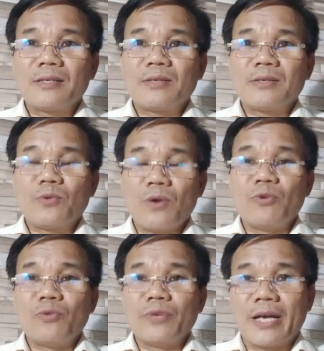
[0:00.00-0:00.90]
của
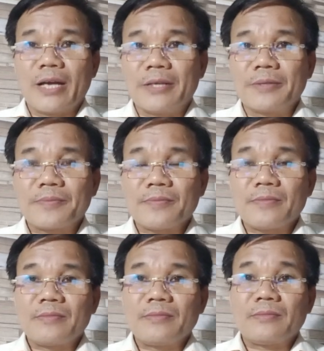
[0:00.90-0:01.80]
vụ việc này,
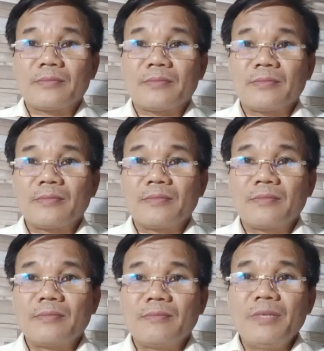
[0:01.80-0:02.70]

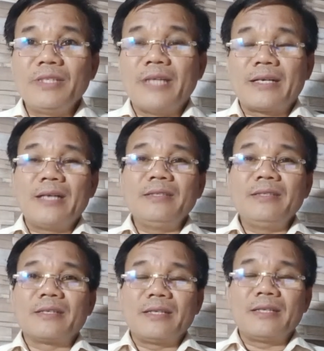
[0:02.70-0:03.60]
mới dẫn đến
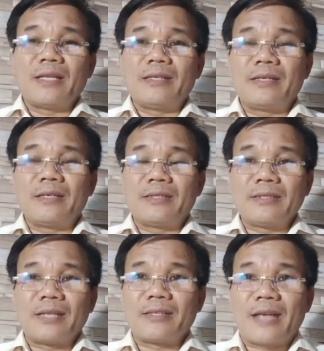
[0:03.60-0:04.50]
những cái tình hình, cái
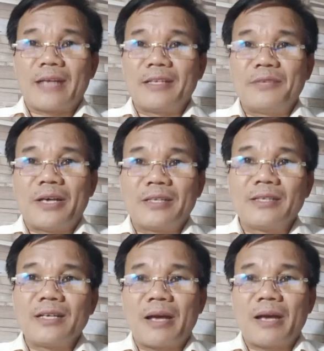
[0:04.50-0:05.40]
tình trạng như vậy chứ
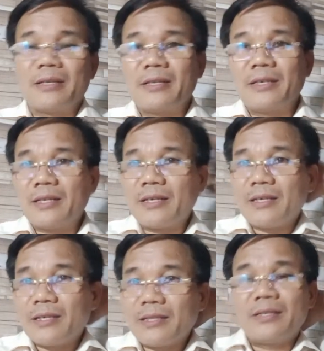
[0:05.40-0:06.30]
các bạn.
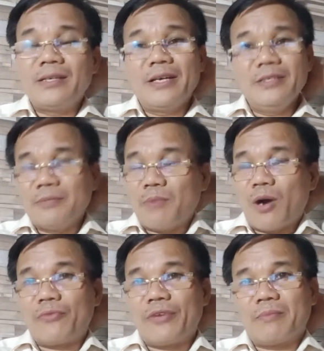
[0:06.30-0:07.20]
Chứ nếu như
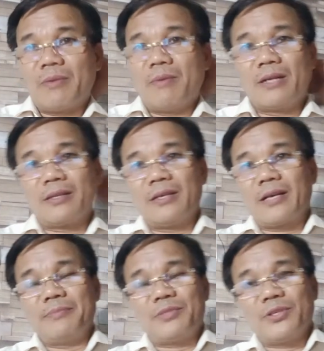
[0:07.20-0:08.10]
mọi việc mà bình thường
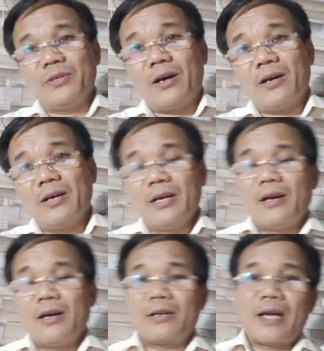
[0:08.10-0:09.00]
em xui họ,
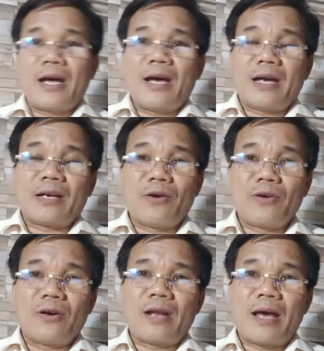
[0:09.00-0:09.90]
họ ra Hà Nội
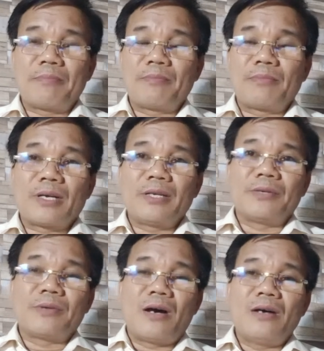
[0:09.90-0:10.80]
họ làm cái
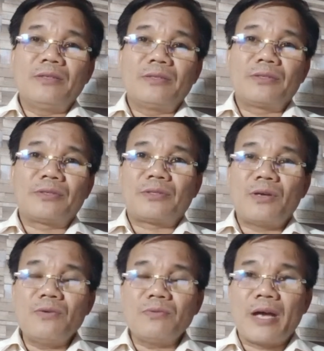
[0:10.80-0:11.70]
điều đó
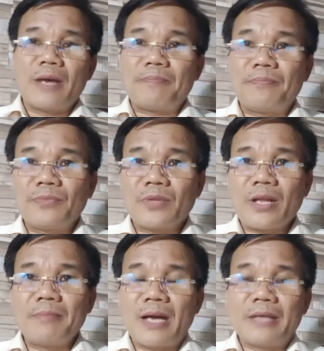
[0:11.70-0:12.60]
tốt đẹp,
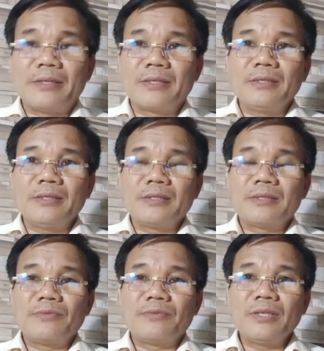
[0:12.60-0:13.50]
đem lại những
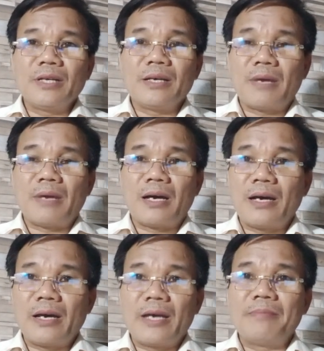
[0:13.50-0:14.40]
vấn đề mà
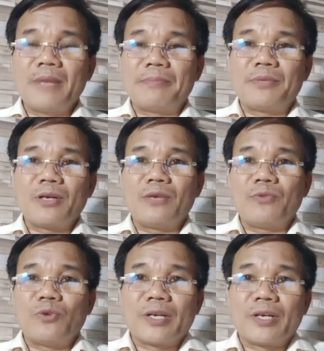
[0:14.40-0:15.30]
êm đẹp cho cái
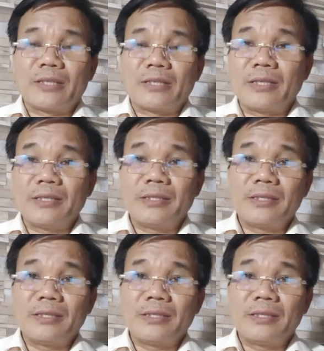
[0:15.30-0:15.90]
vụ việc này thì